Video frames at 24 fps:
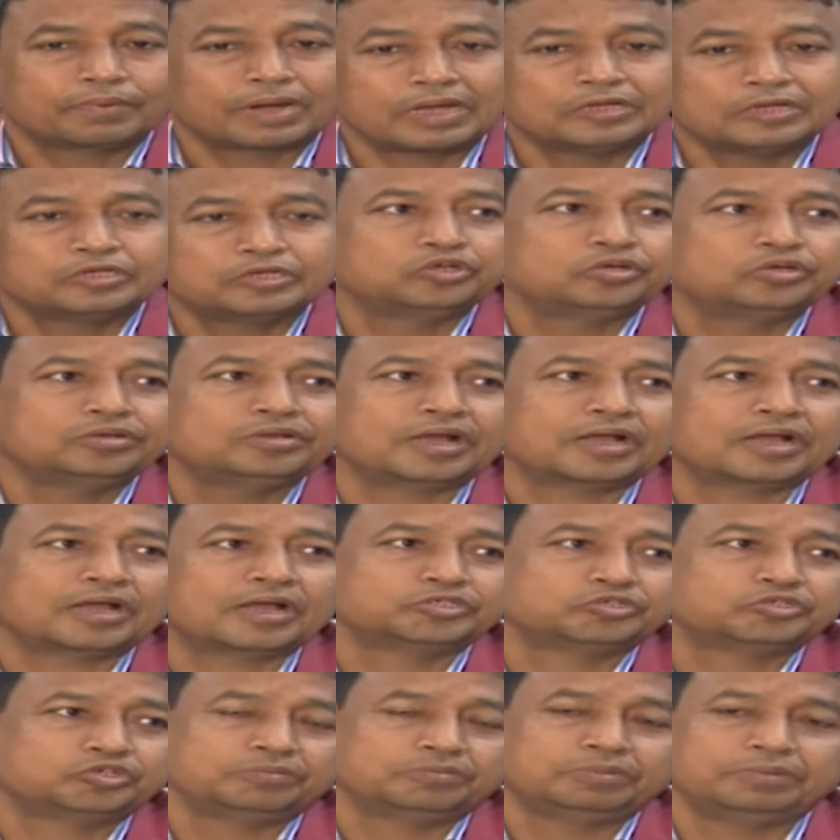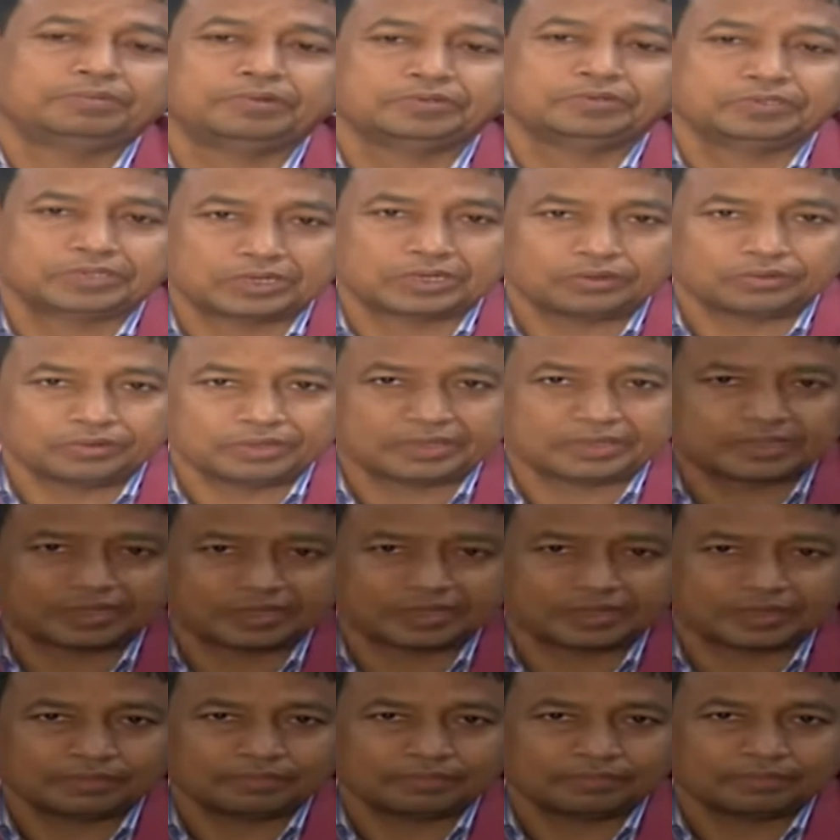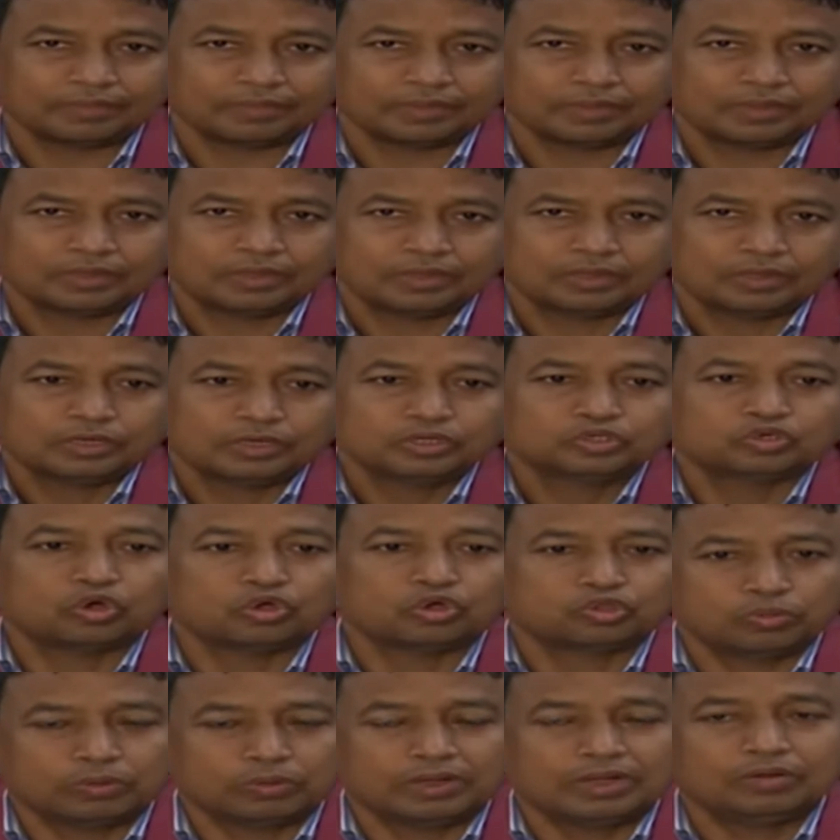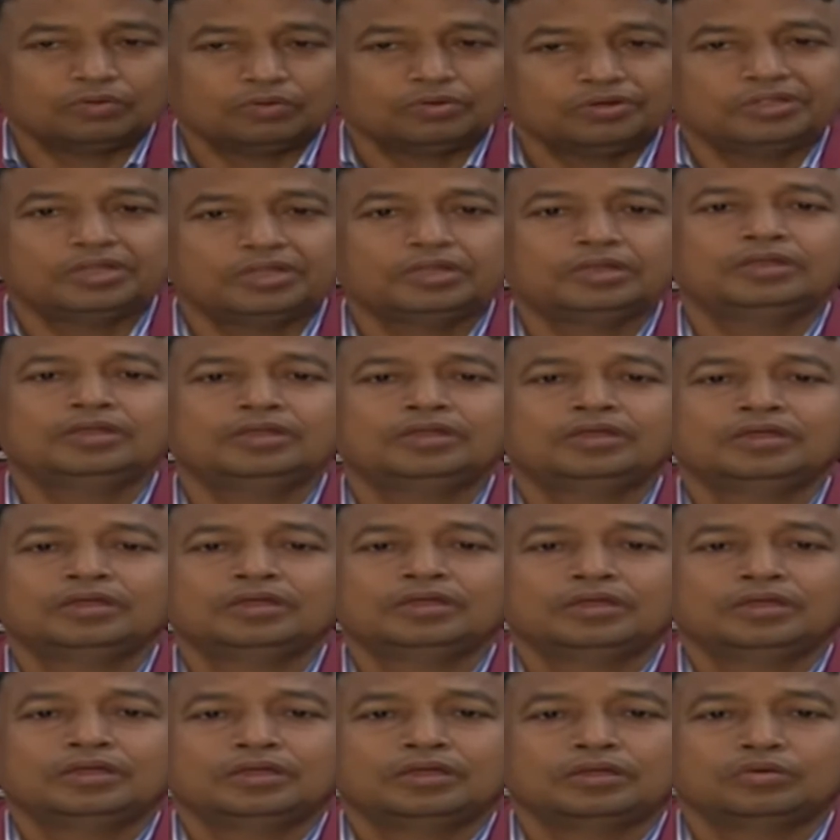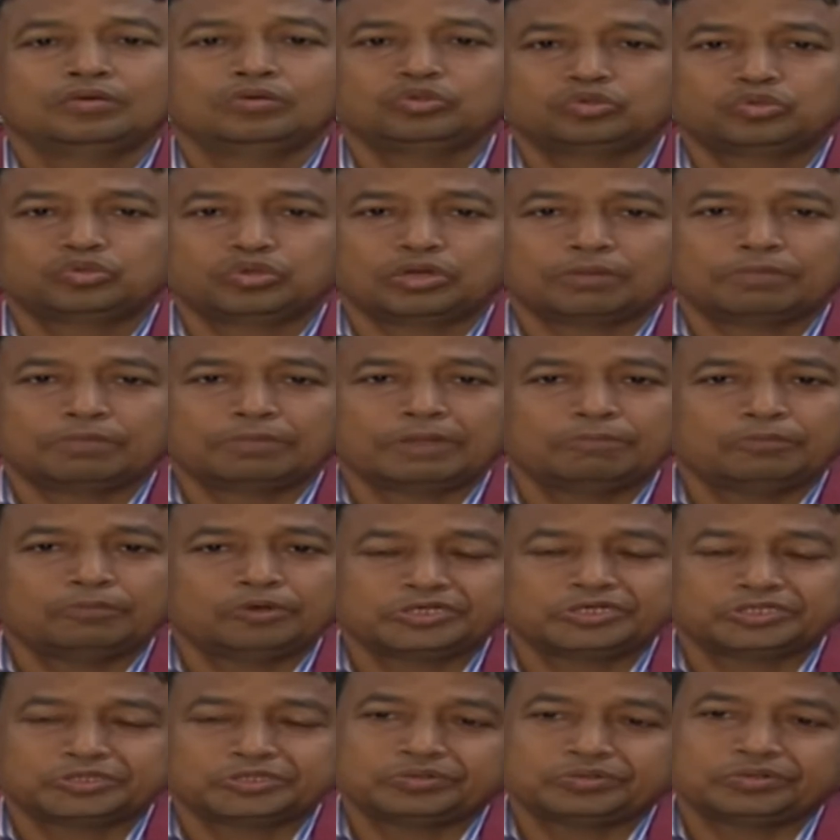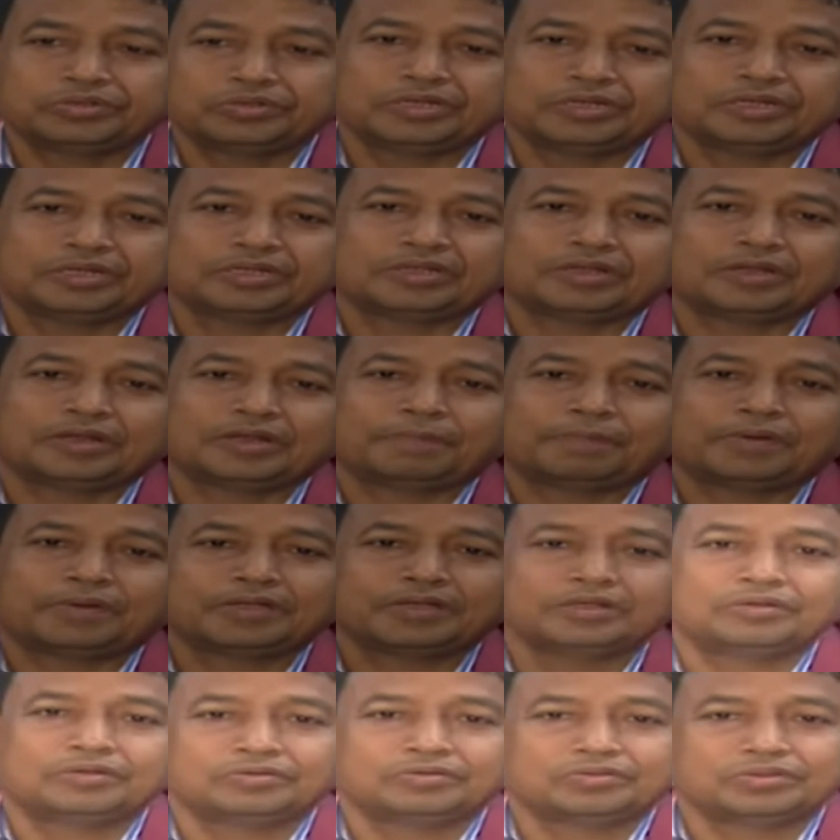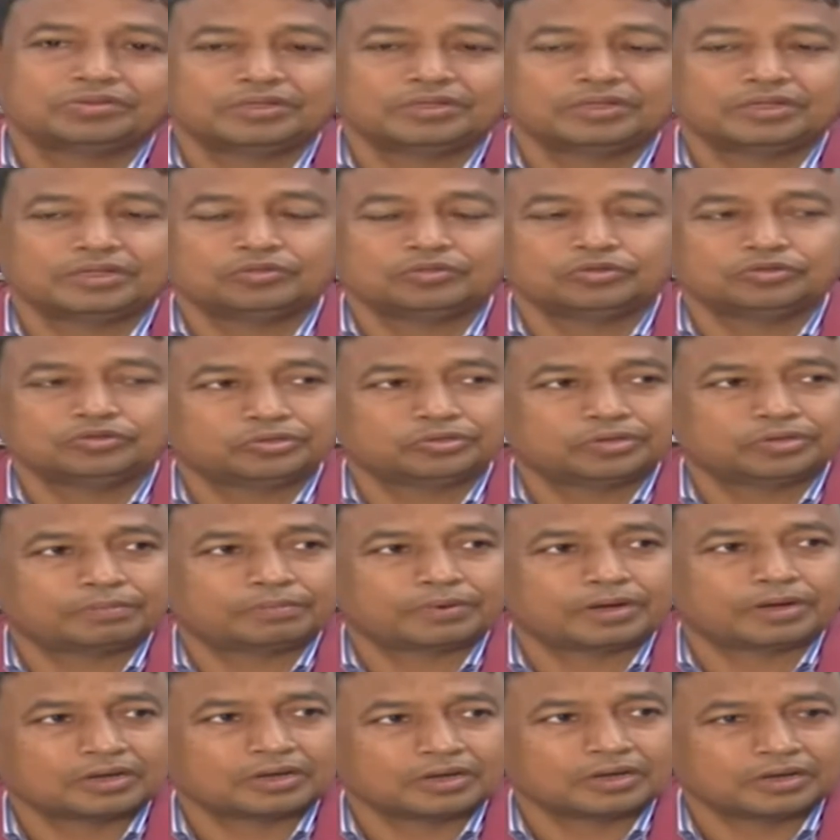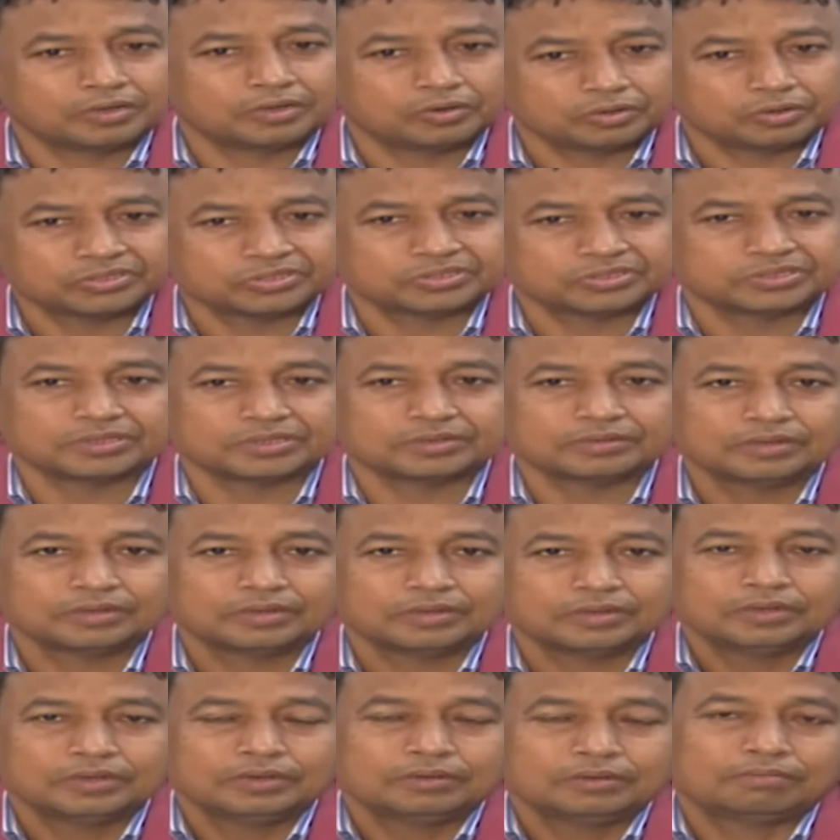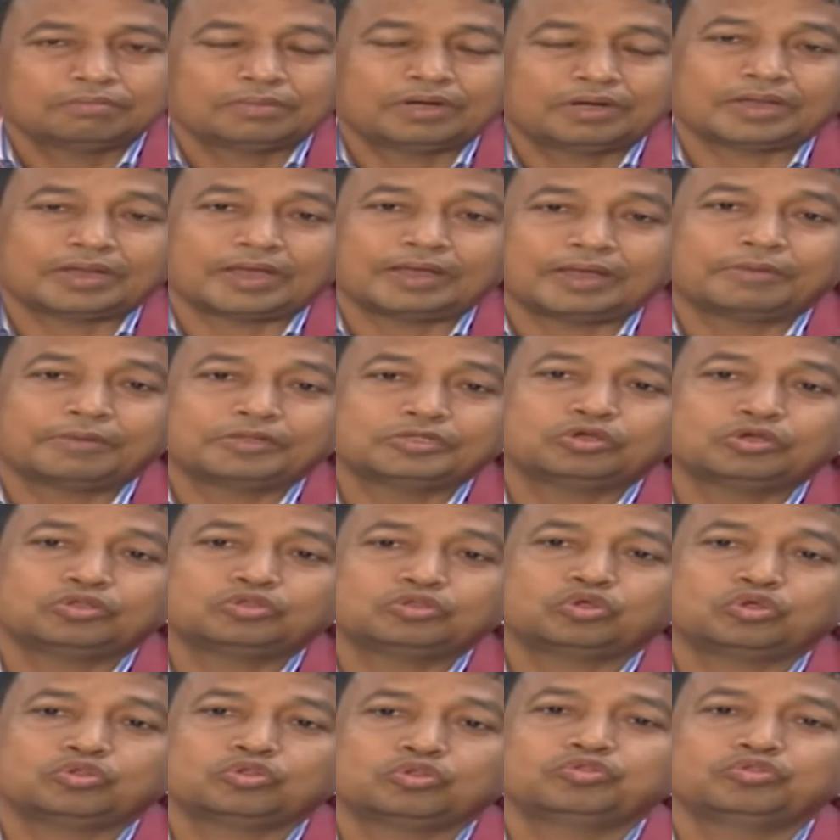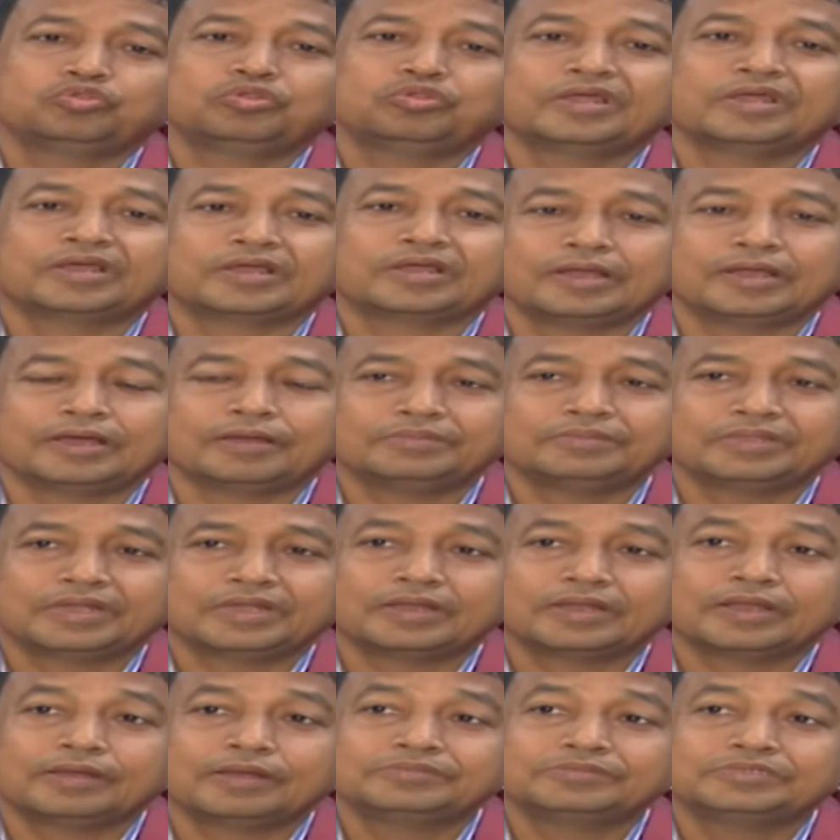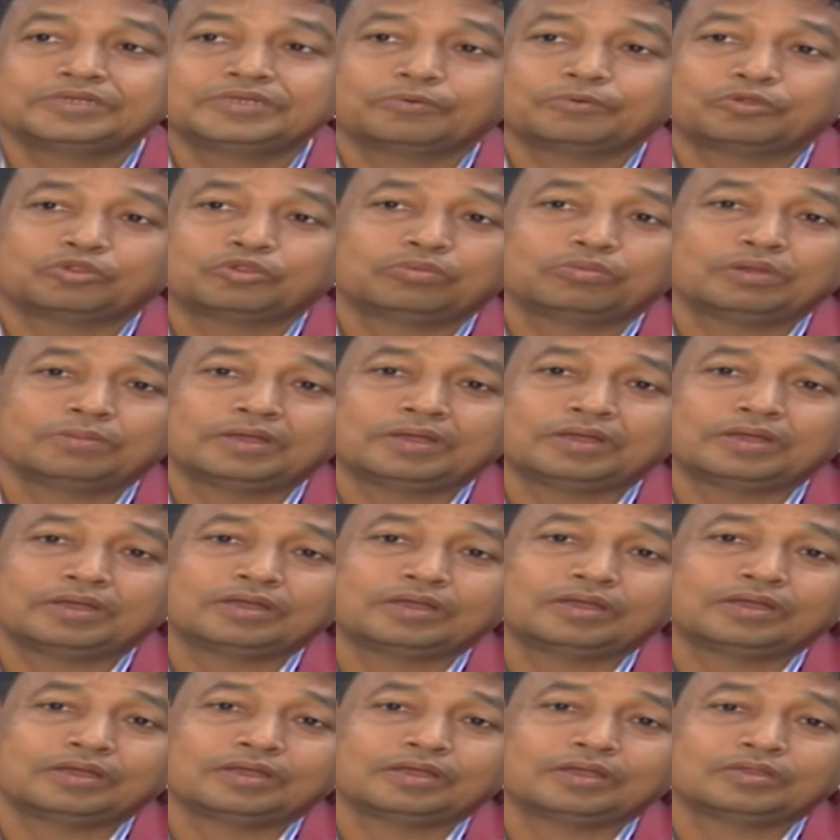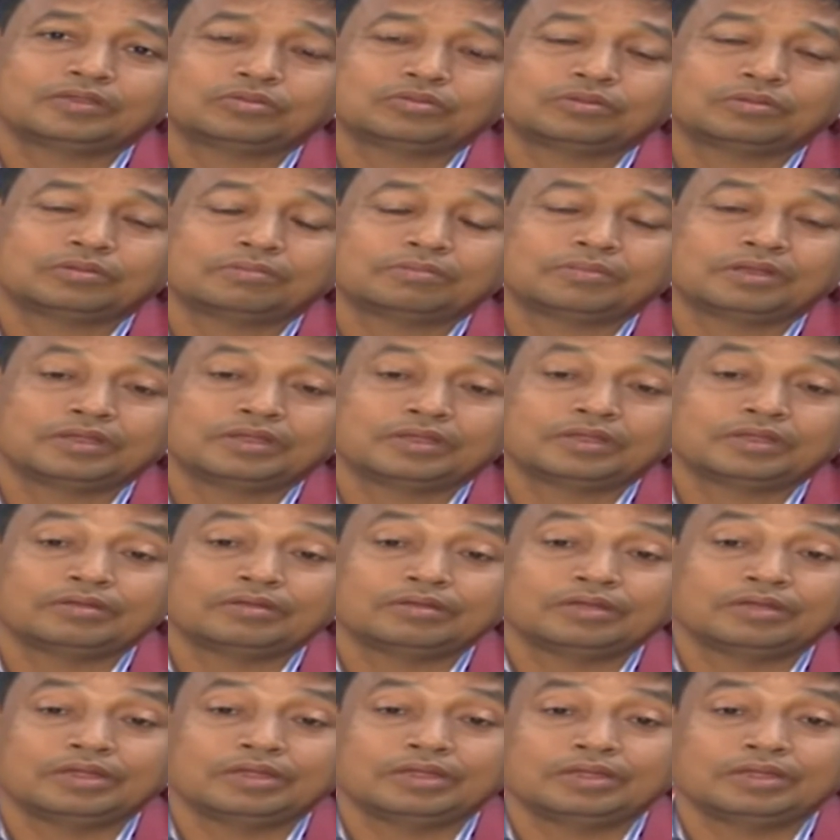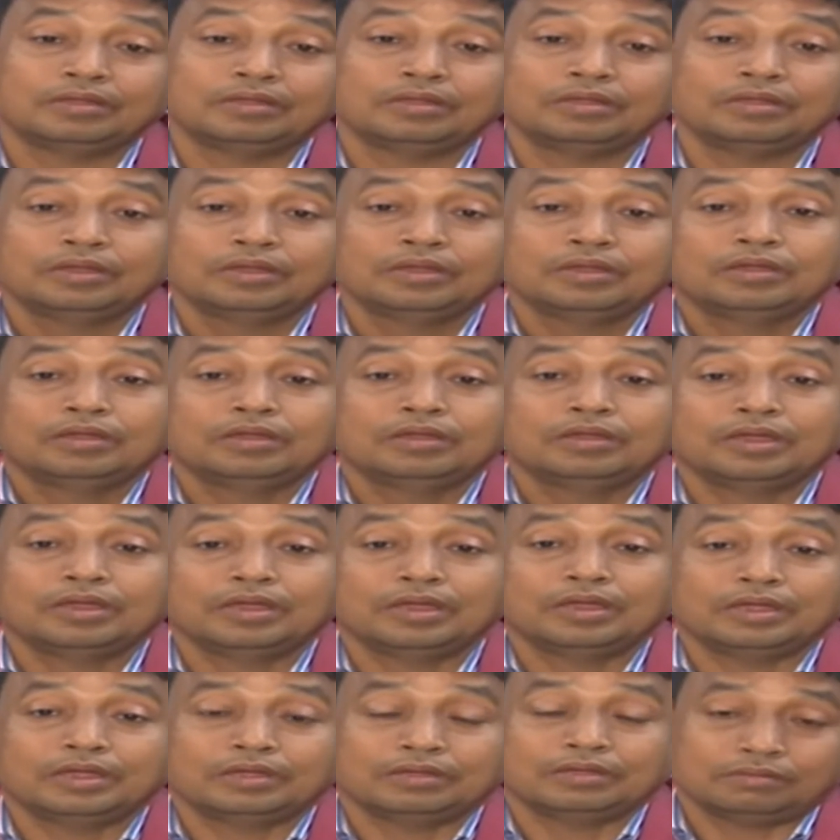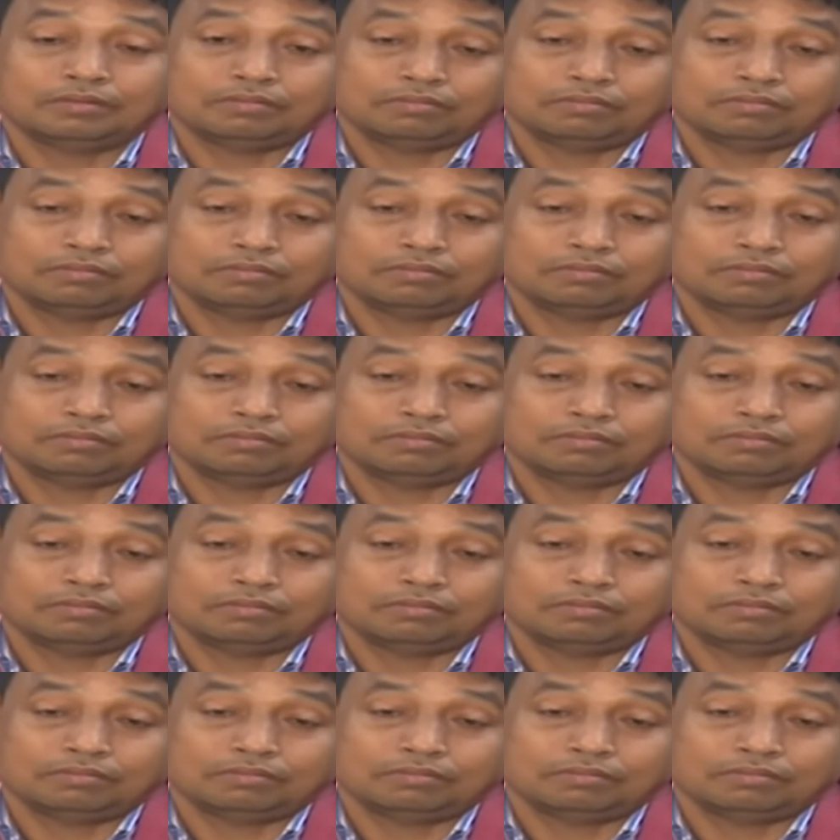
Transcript: প্রায়শই ঢাকা শহরে বিভিন্ন জায়গায় হয়ে থাকে হয়তোবা ওই দিন উত্তরা বেম্বু রেস্টুরেন্টে তারা পার্টি করতে গিয়ে দুজনের প্রাণহানি ঘটেছে বাট আমরা যখন তদন্ত দেখলাম দেখলাম যে প্রথম আমরা মানে এই এই